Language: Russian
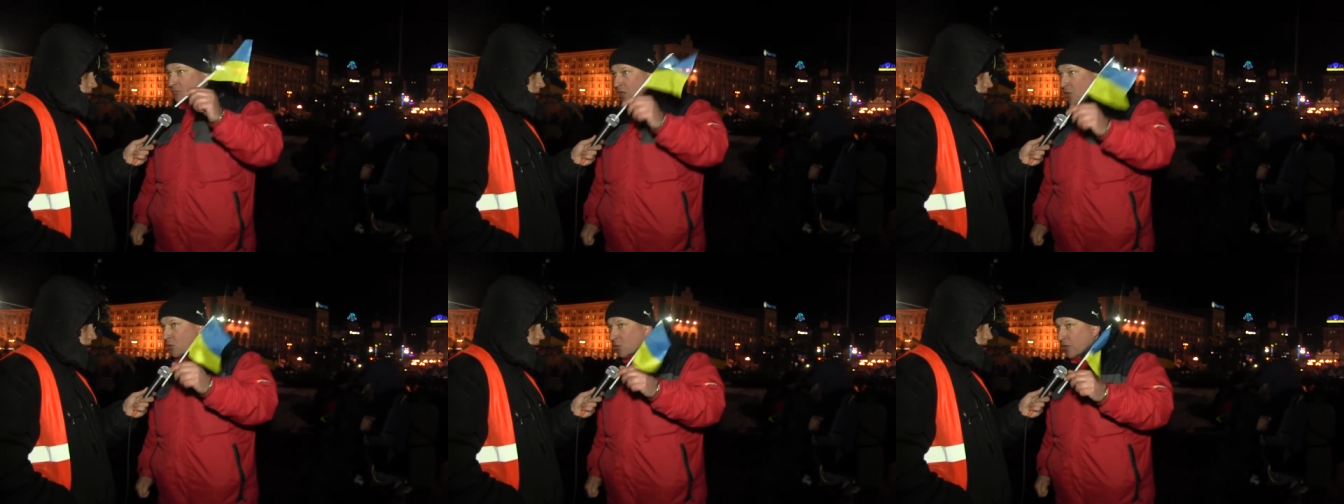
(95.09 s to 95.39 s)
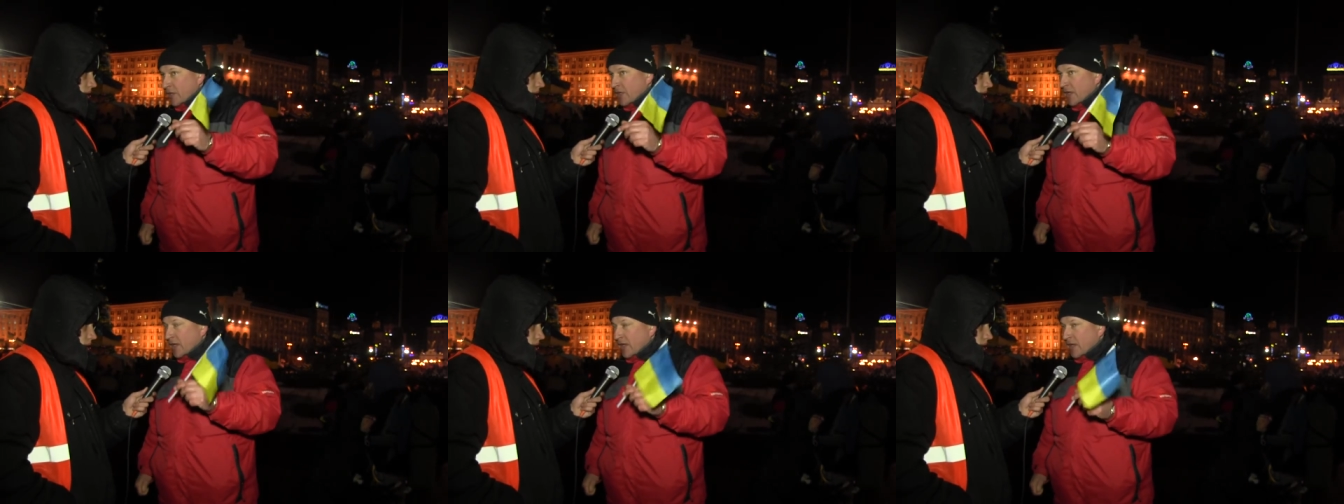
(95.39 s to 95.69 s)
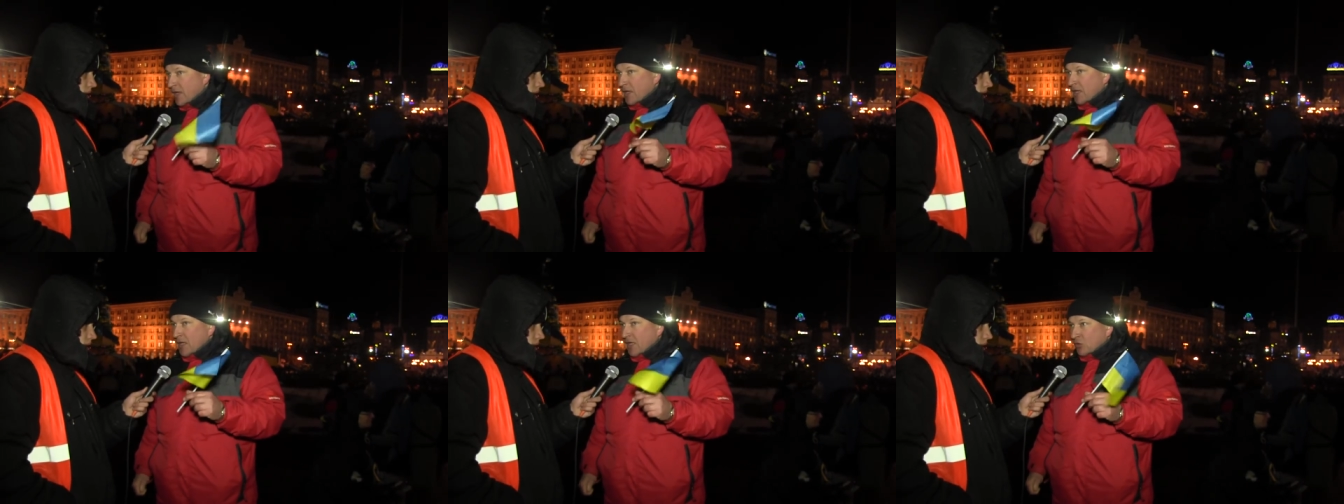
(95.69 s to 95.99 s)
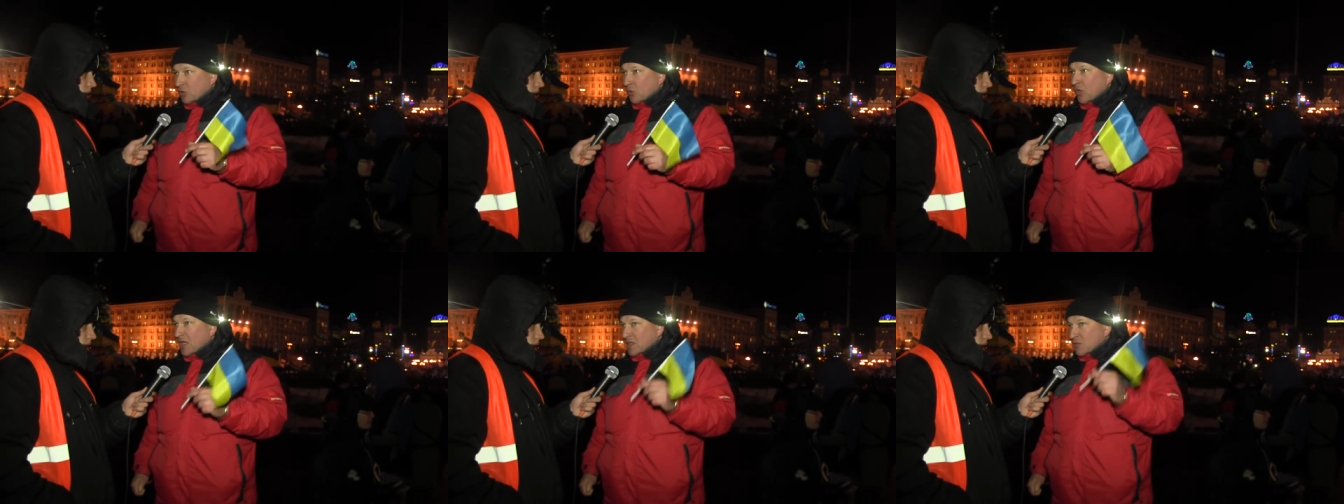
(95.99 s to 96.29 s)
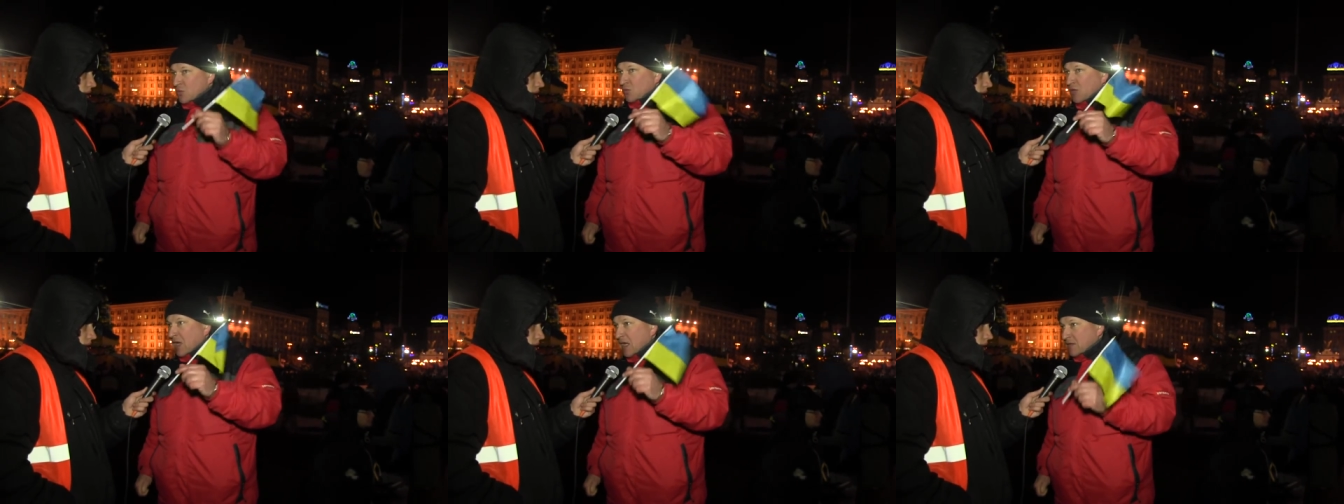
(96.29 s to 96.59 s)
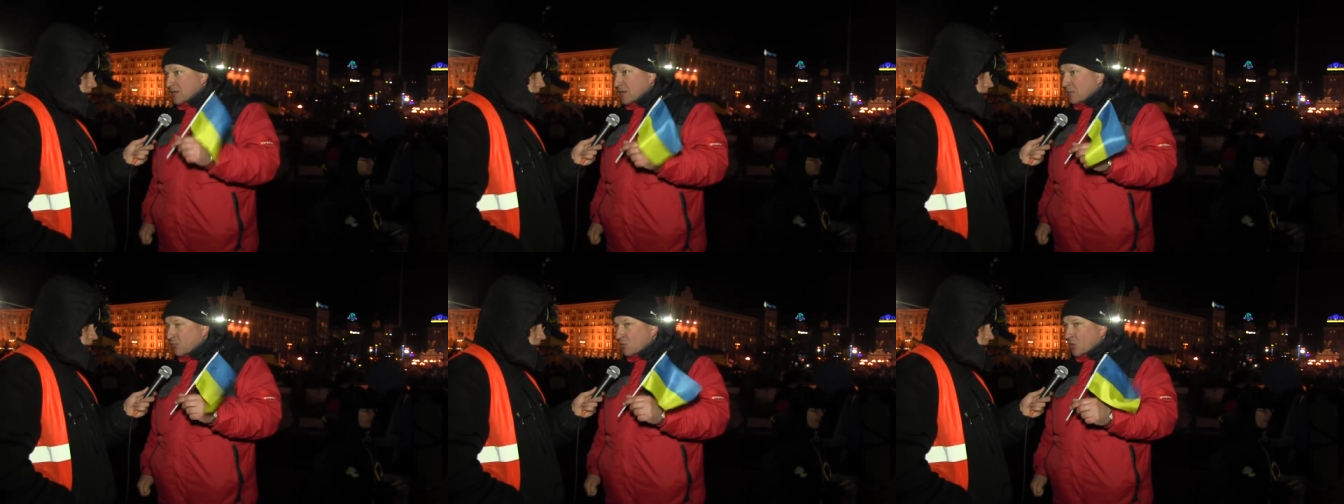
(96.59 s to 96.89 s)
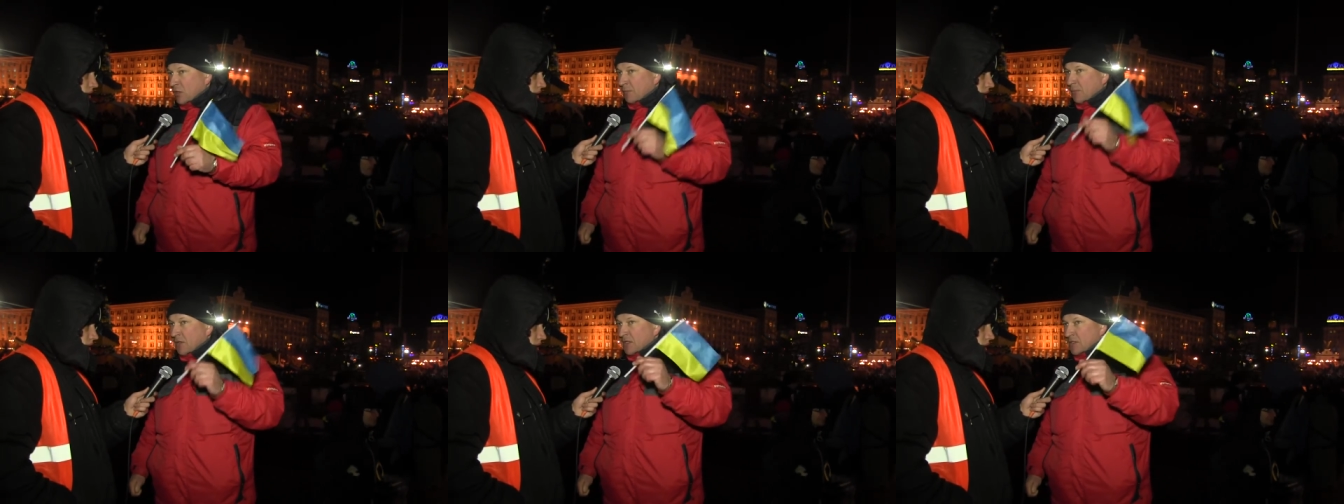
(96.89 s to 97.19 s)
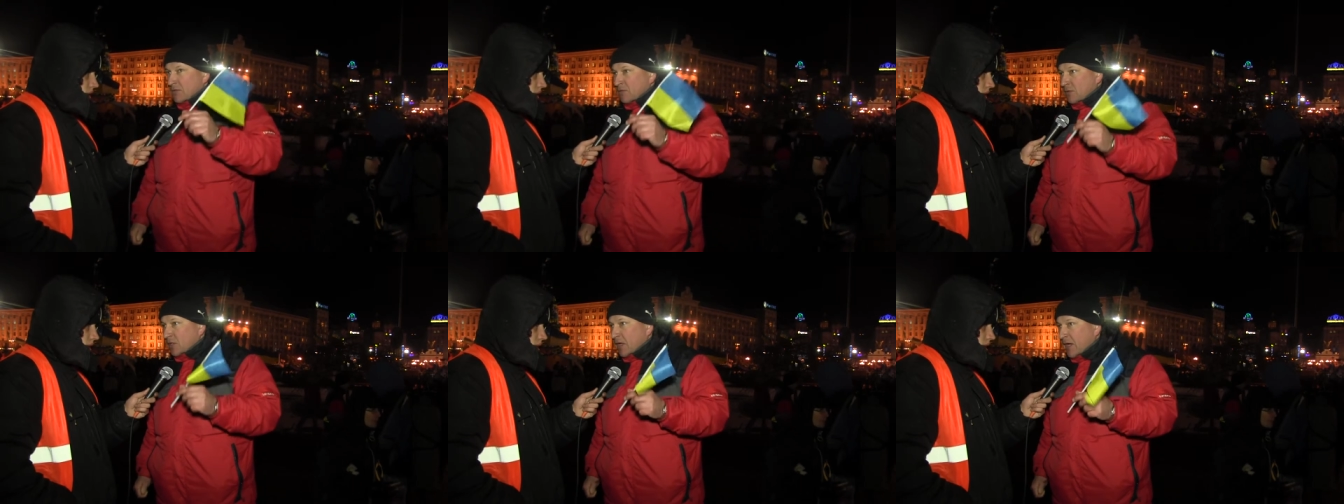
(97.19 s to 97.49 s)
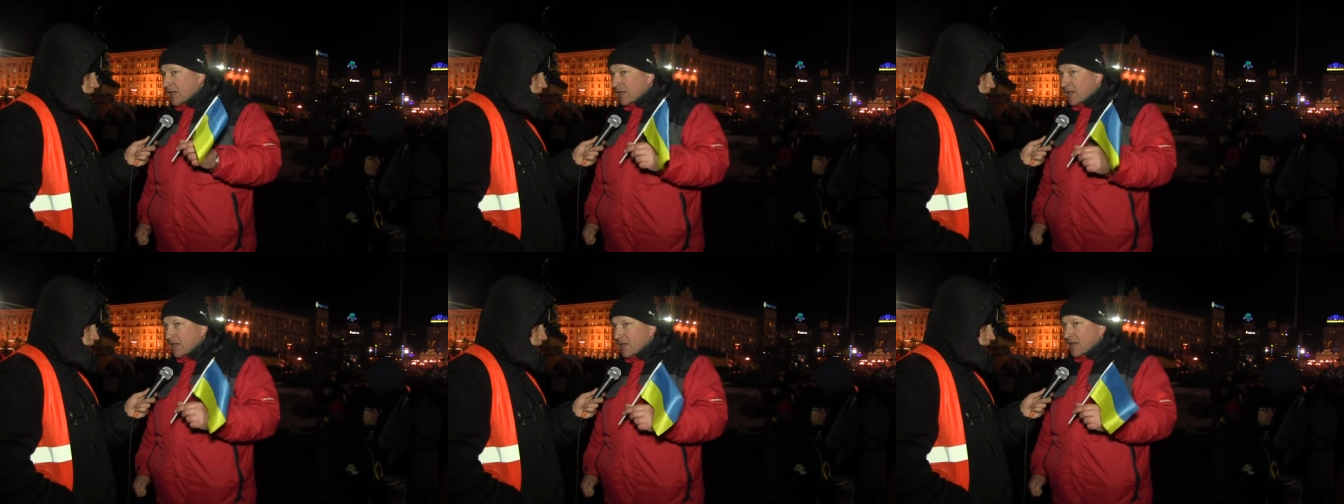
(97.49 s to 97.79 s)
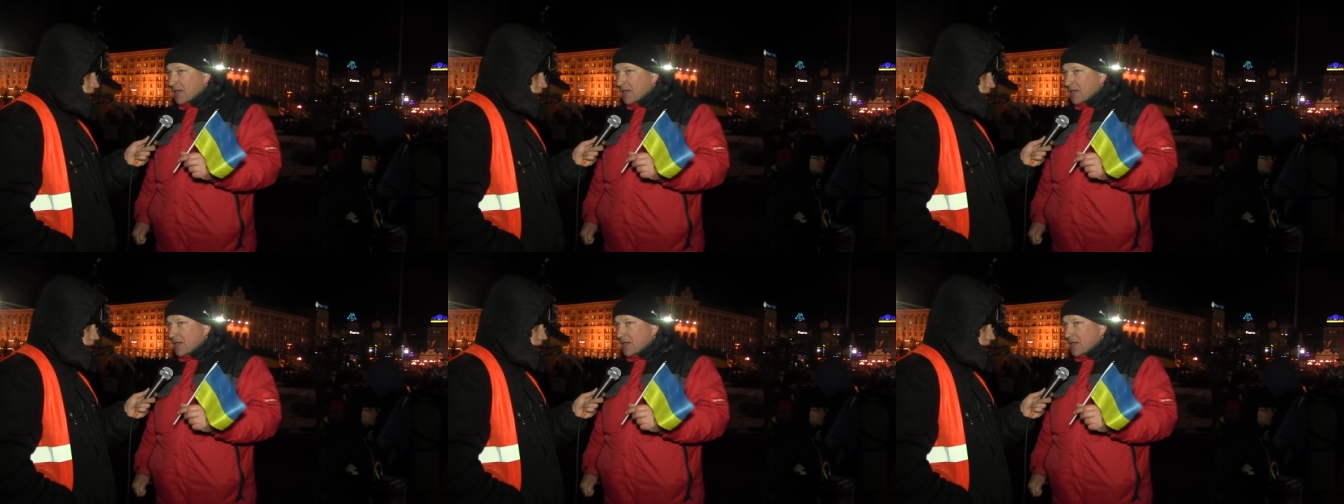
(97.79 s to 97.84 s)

народе, то государство будет процветать.